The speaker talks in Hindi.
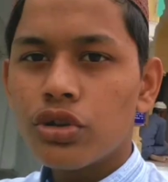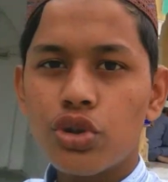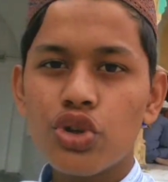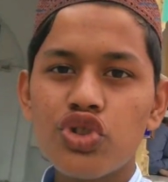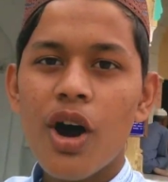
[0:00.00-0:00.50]

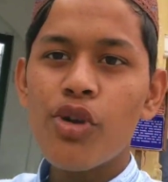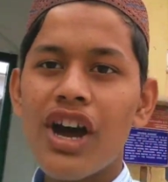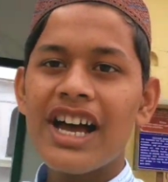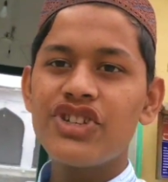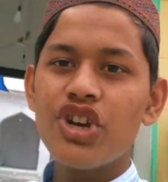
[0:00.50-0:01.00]
तो दोस्तों हम
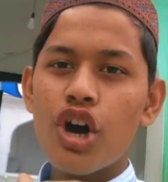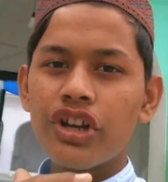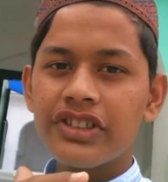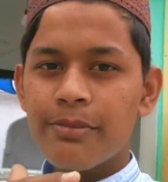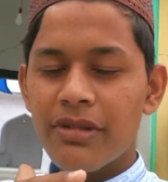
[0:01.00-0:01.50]
लोग आ चुके हैं
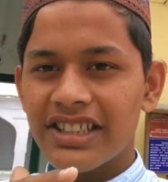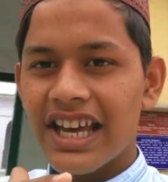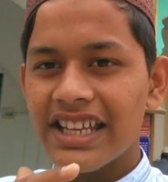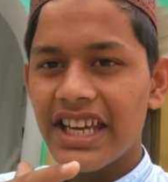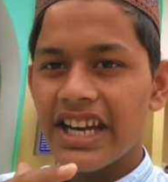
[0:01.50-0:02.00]
औरंगजेब
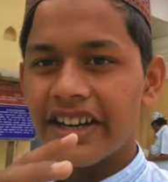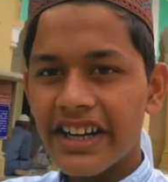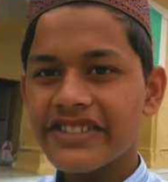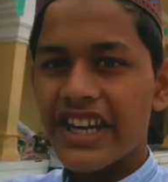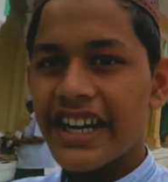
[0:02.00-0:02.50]
मज़ार के
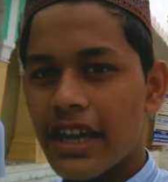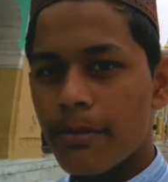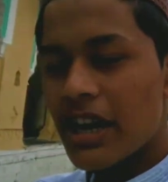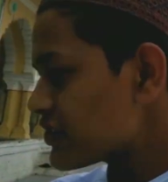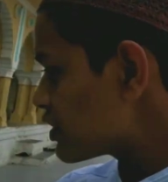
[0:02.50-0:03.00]
एंट्रेंस गेट
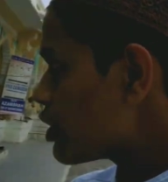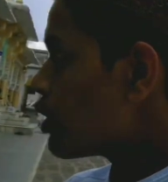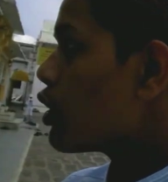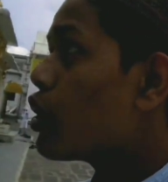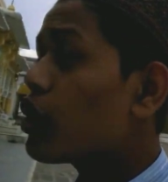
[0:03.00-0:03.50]
के पास
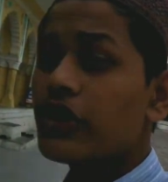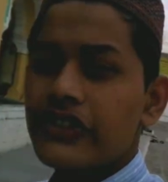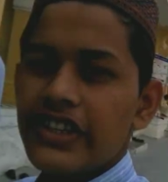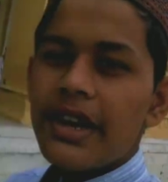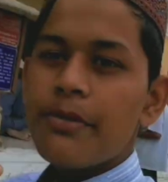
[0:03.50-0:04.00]
और
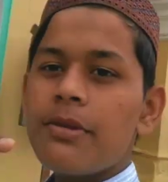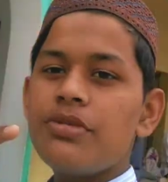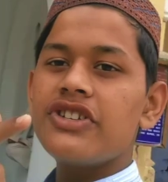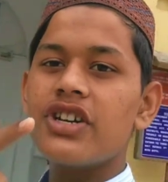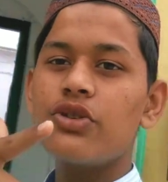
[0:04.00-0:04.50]
ये मेरे
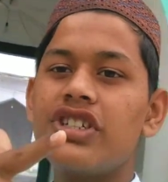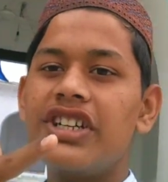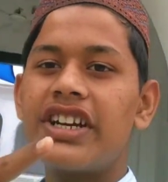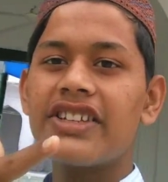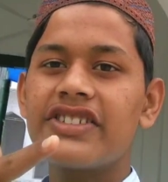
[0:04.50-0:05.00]
पीछे कुछ
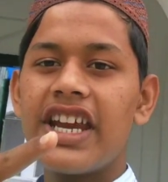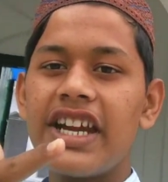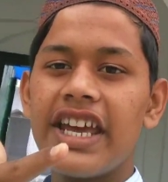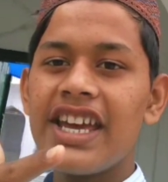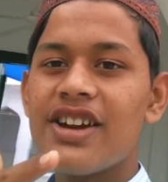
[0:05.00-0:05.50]
एंट्रेंस
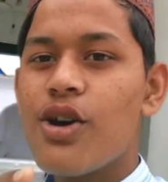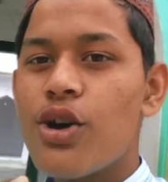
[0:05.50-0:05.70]
गेट है